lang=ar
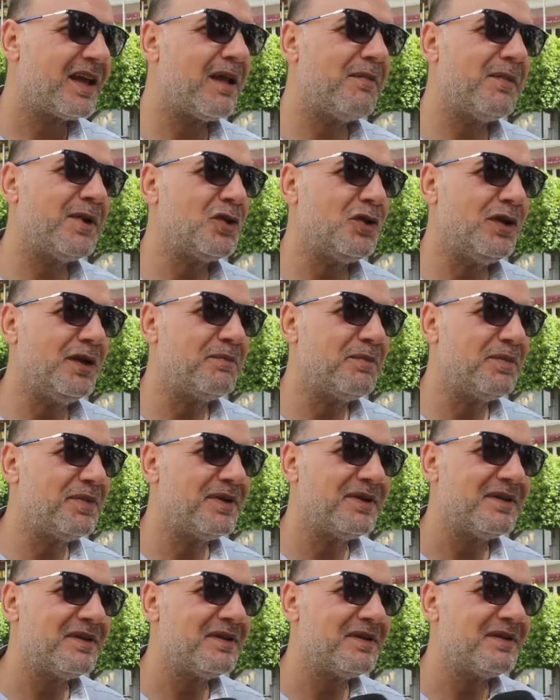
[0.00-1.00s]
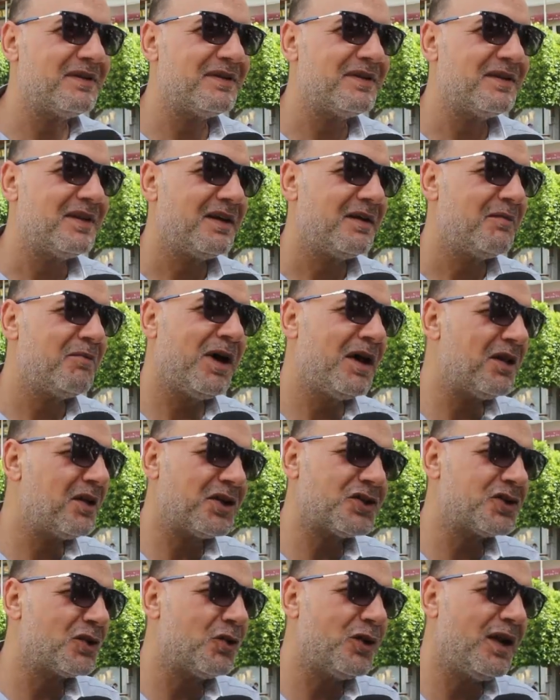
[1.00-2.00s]
كما تحب ما
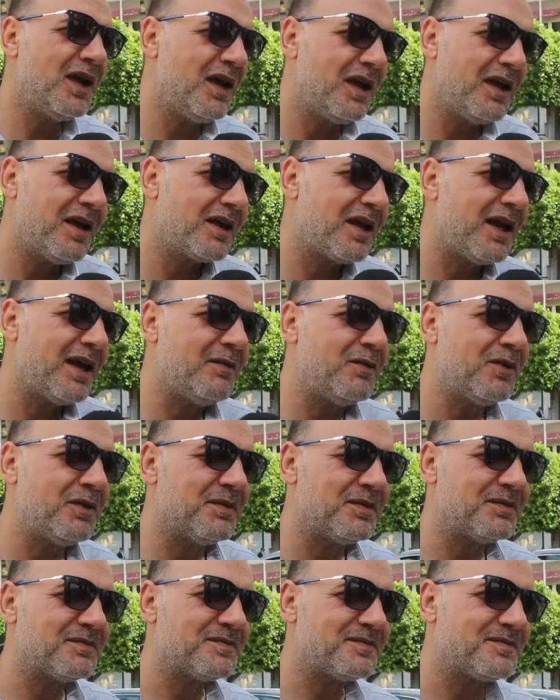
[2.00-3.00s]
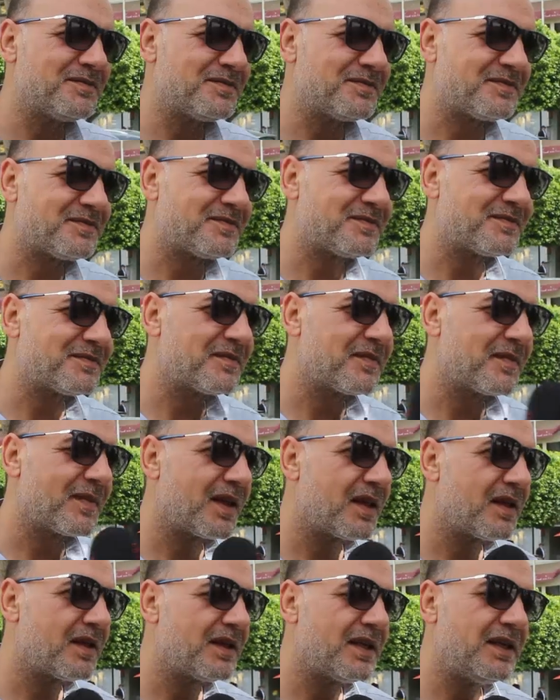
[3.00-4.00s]
نقدرش اقول لها كلمه كنت في بلاصتها
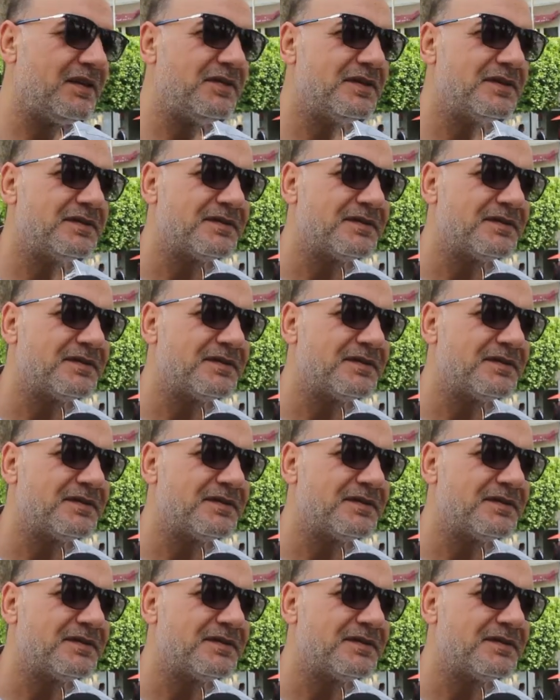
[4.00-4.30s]
كيف؟